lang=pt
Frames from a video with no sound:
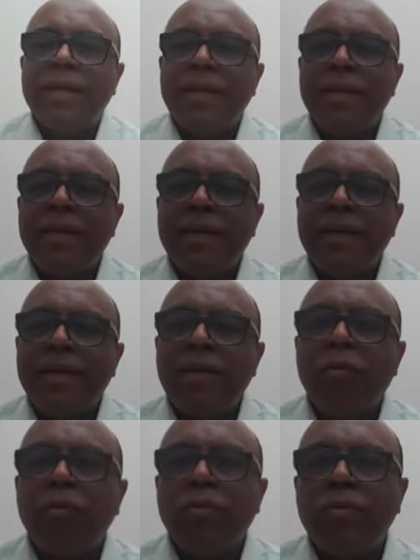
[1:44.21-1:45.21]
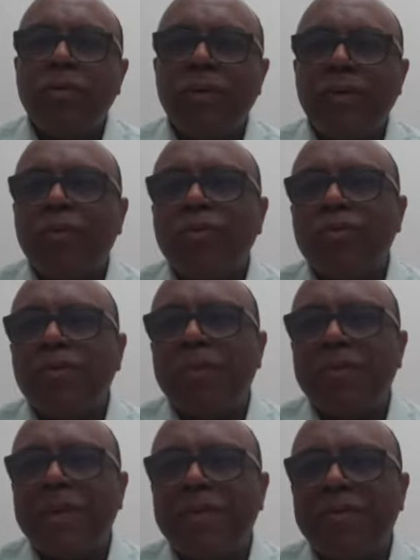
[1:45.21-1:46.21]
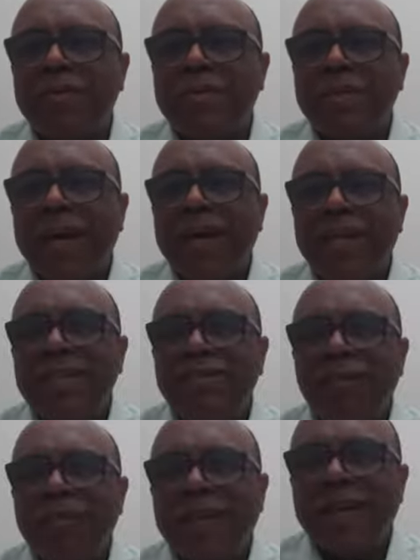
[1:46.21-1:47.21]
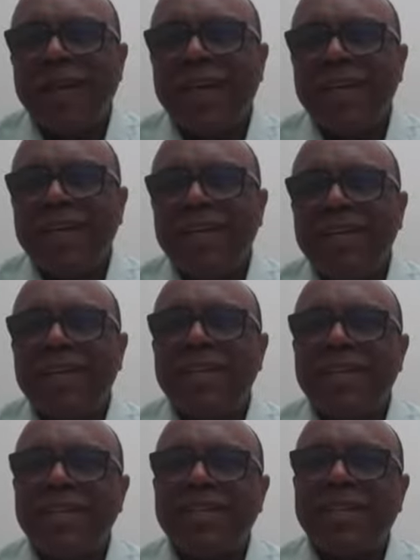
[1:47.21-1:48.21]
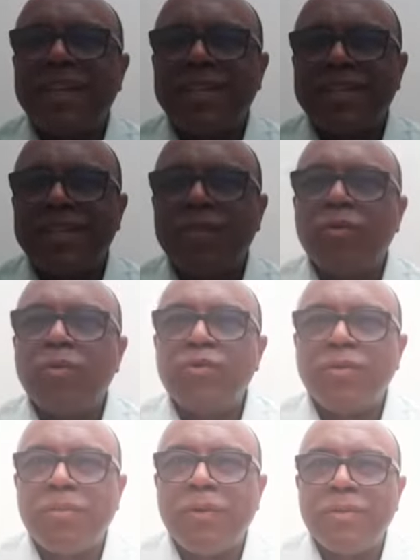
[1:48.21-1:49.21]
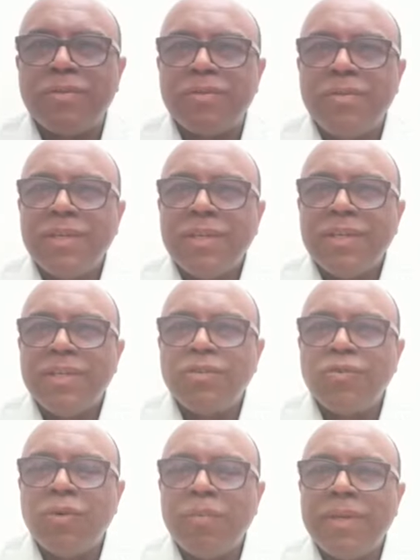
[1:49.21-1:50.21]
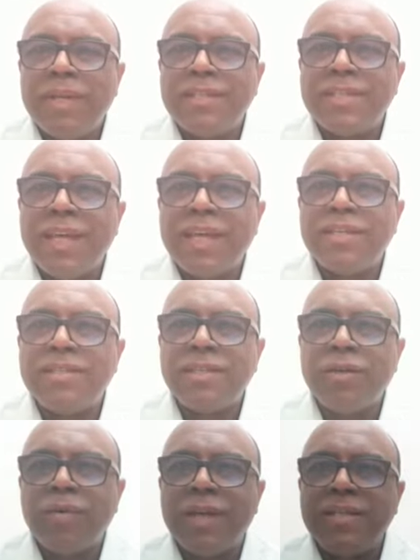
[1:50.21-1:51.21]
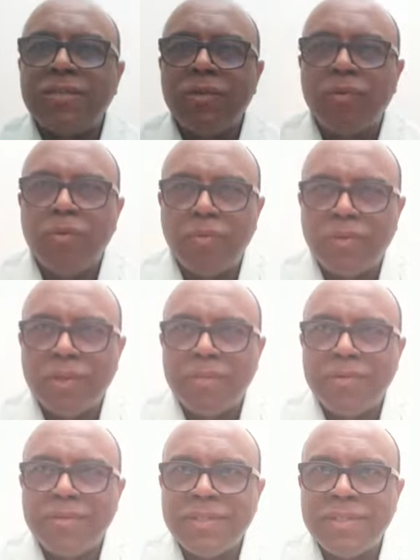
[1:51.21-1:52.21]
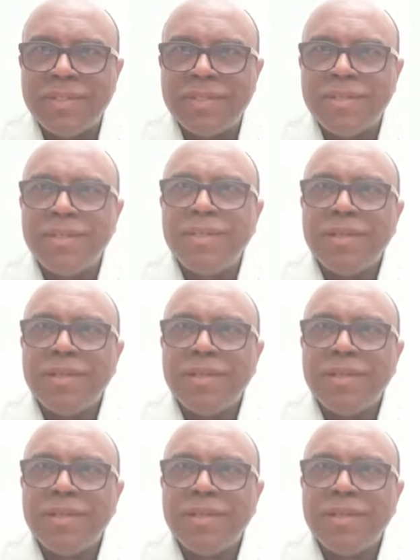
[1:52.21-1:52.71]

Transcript: E em, outro, em outros momentos a Iris voltará esclarecendo outros pontos sobre as regras de circulação e conduta para vocês.